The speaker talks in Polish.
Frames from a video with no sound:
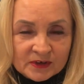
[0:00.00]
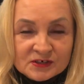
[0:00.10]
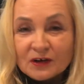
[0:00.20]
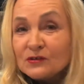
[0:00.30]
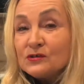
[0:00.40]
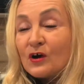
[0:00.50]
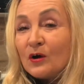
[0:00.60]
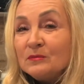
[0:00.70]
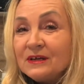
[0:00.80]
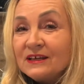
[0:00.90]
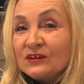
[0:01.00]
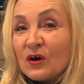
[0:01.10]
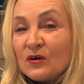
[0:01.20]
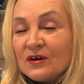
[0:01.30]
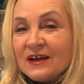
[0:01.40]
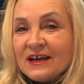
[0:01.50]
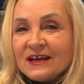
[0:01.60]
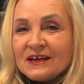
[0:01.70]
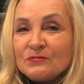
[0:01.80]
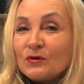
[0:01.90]
Jeżeli chodzi o mnie, to
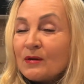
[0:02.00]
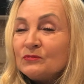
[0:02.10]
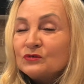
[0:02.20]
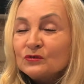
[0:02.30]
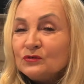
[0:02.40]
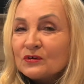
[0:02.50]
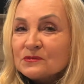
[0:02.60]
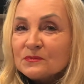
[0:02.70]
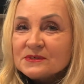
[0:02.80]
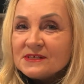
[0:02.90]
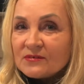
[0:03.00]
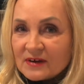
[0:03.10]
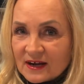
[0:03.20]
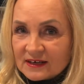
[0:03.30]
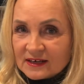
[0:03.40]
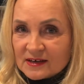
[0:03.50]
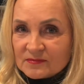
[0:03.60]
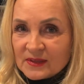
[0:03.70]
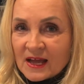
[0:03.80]
byłam trudno rozpoznawalna,